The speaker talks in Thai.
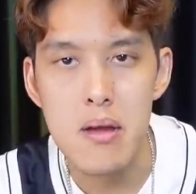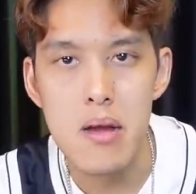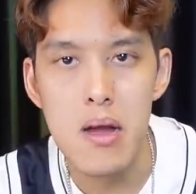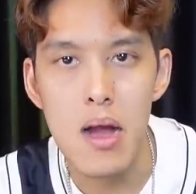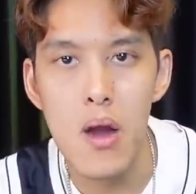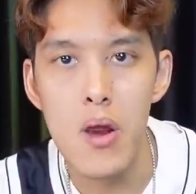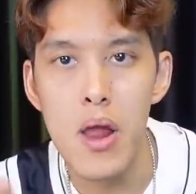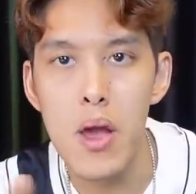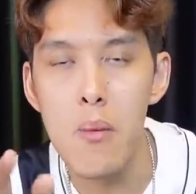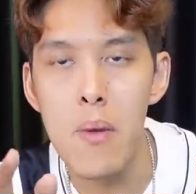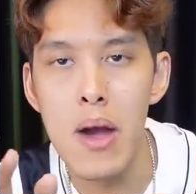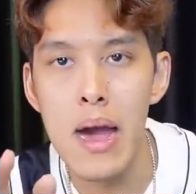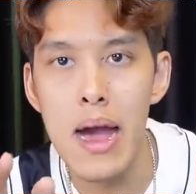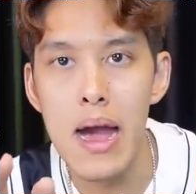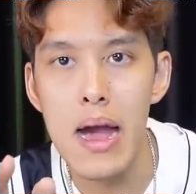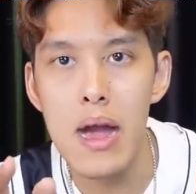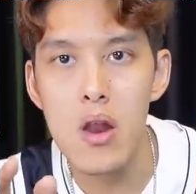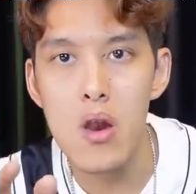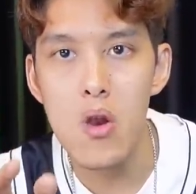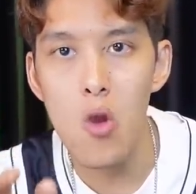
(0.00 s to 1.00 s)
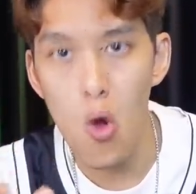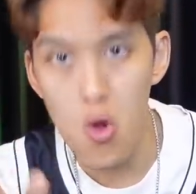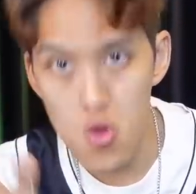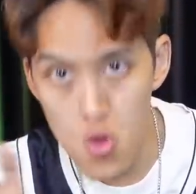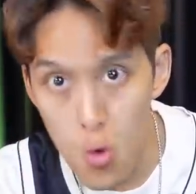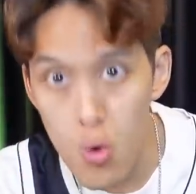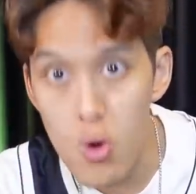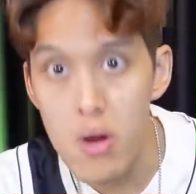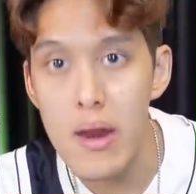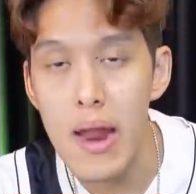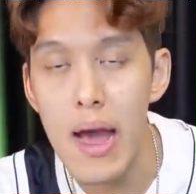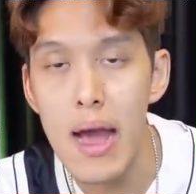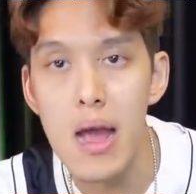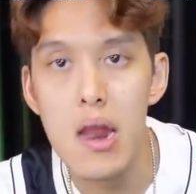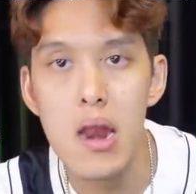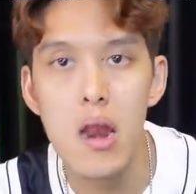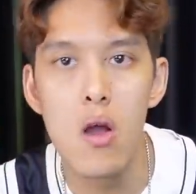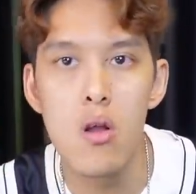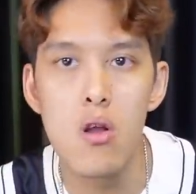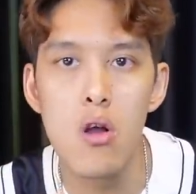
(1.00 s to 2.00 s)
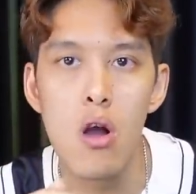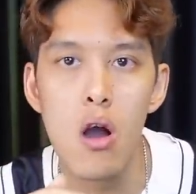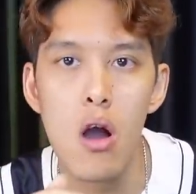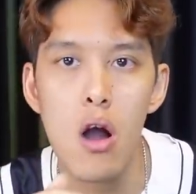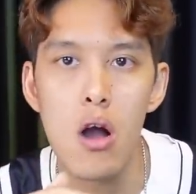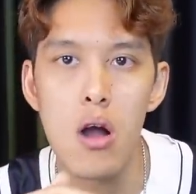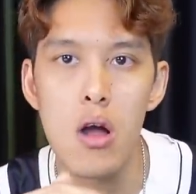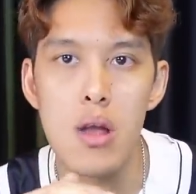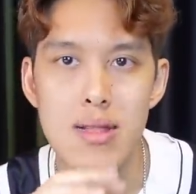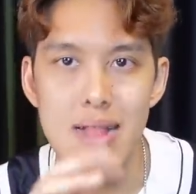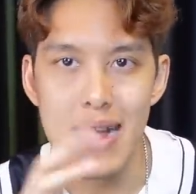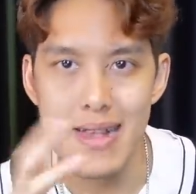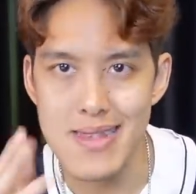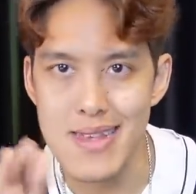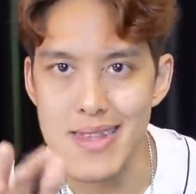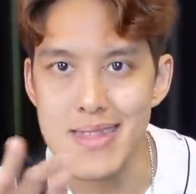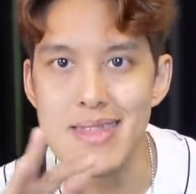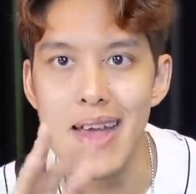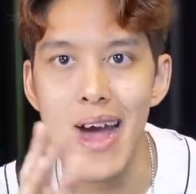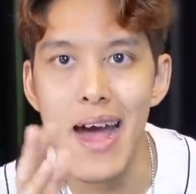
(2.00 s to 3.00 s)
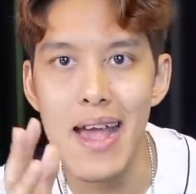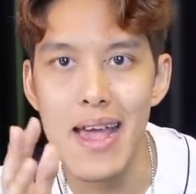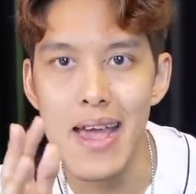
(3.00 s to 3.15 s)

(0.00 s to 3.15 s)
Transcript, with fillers: เขาเรียกว่าลงทุนนะแล้วก็ตัดสินใจ